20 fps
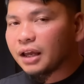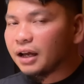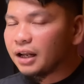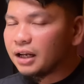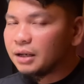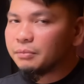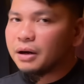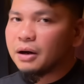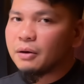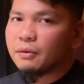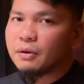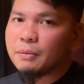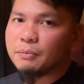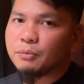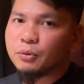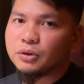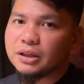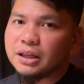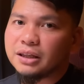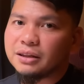
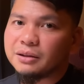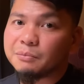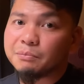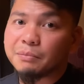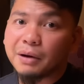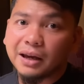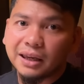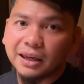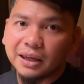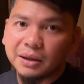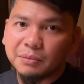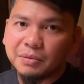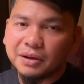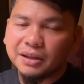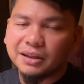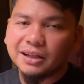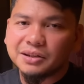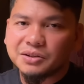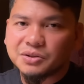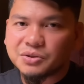Halimbawa po niyan yung
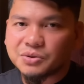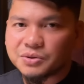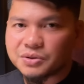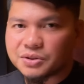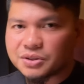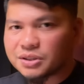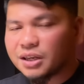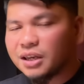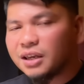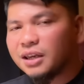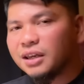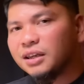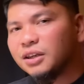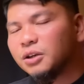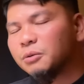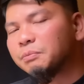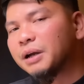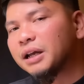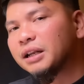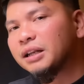pag-ibig ng Diyos,
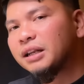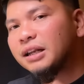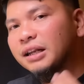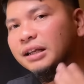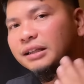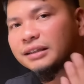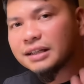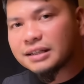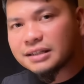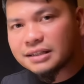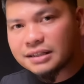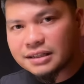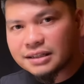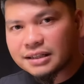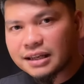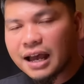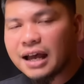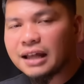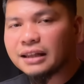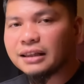yung pagliligtas
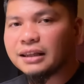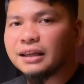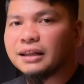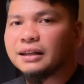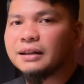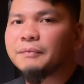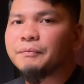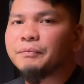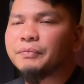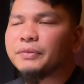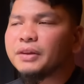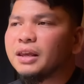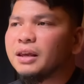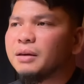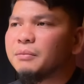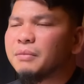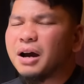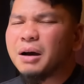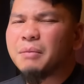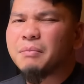niya sa atin.
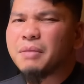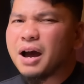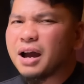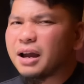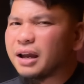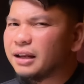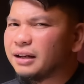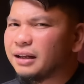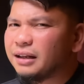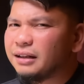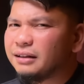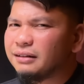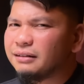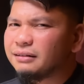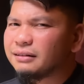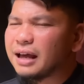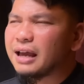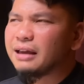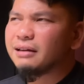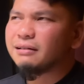Mga bagay na
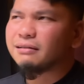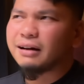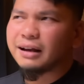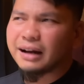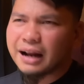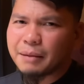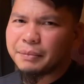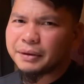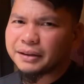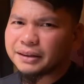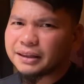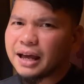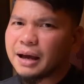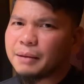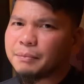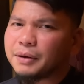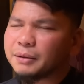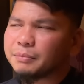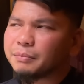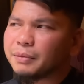hindi tayo karapat
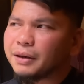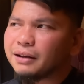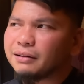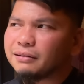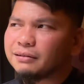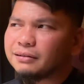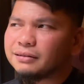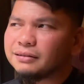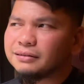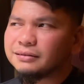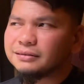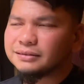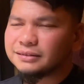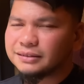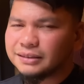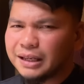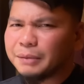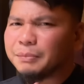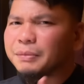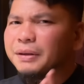dapat pero
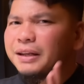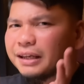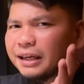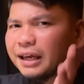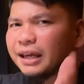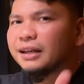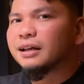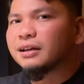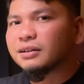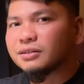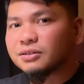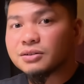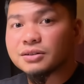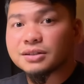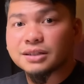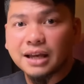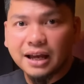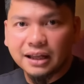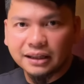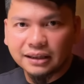ibinigay ng
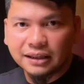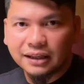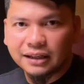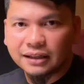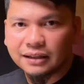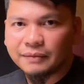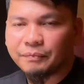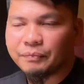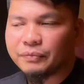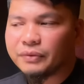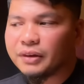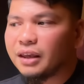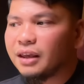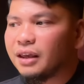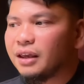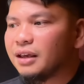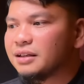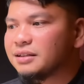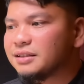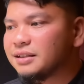Diyos sa atin.
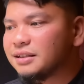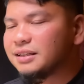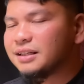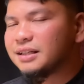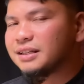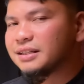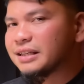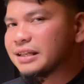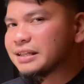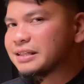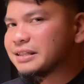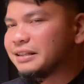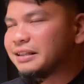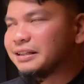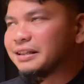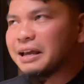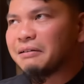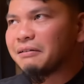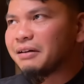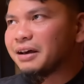Si Jesus,
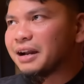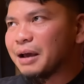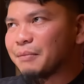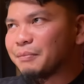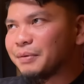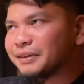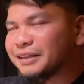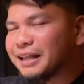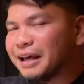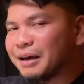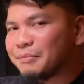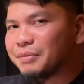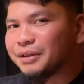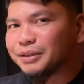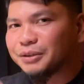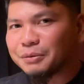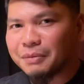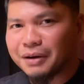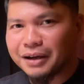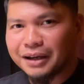hindi tayo karapat
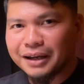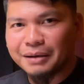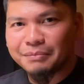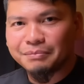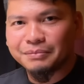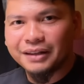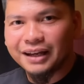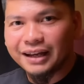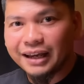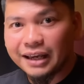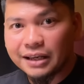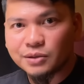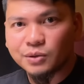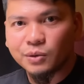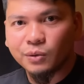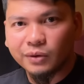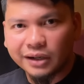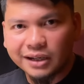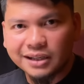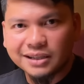dapat tumanggap ng
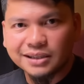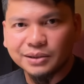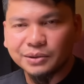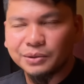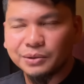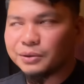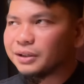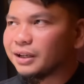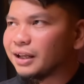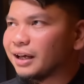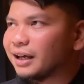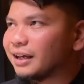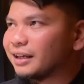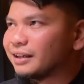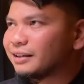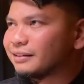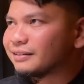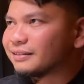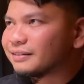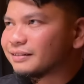Heso Kristo na,
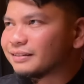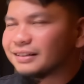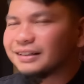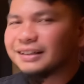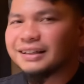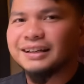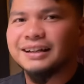you know,